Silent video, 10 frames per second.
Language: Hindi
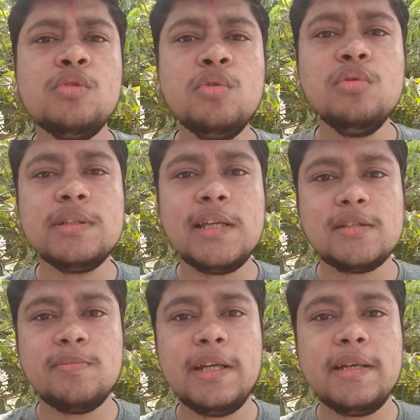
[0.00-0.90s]
तो उस
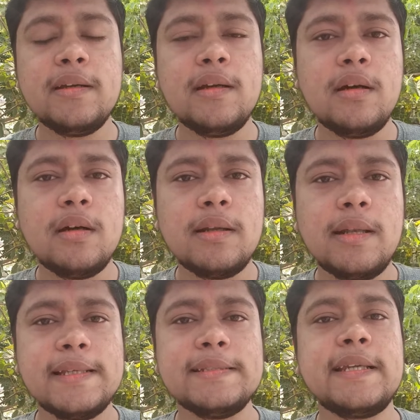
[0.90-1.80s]
केस में
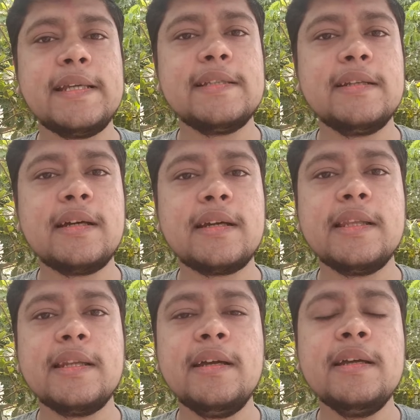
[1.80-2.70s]
लाइसेंस कैंसिल कर
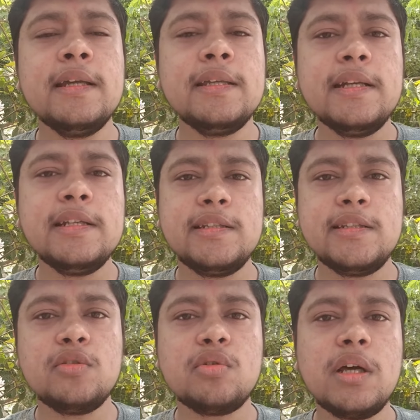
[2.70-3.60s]
देना ये
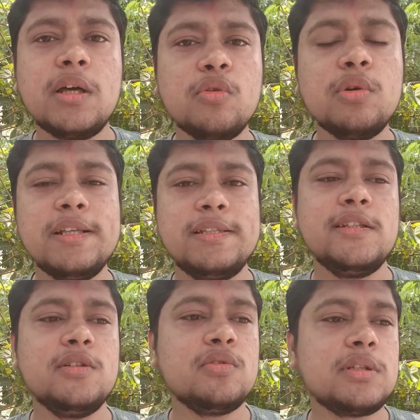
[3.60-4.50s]
डिसीजन थोड़ा रूट
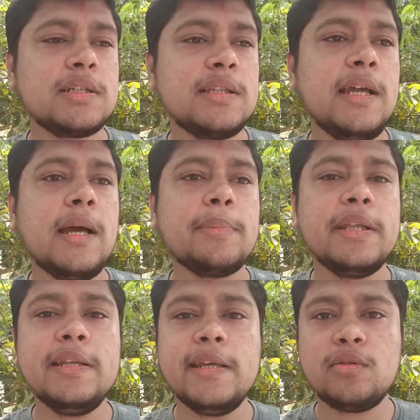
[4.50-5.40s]
डिसीजन हो सकता है
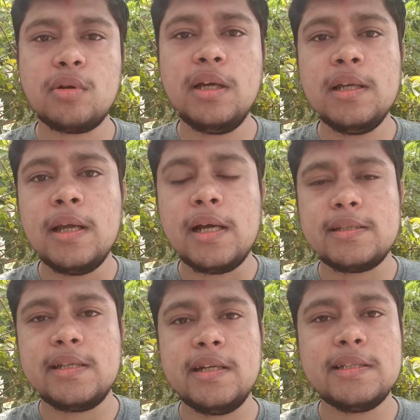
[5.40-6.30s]
आपके लिए थोड़ा
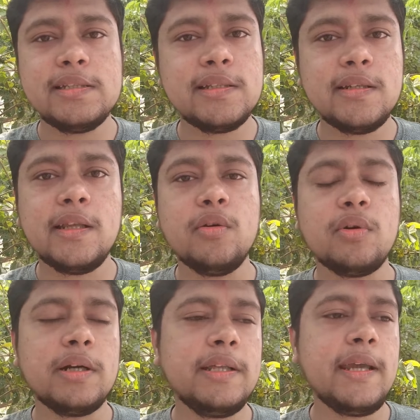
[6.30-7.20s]
अच्छा डिसीजन नहीं
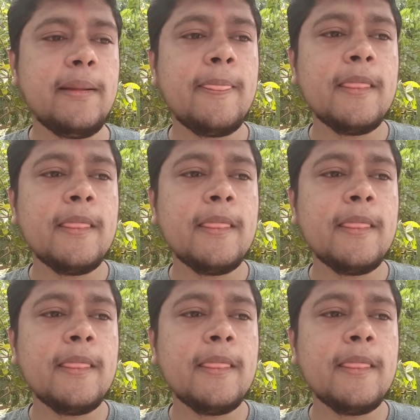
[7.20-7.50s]
होगा ठीक है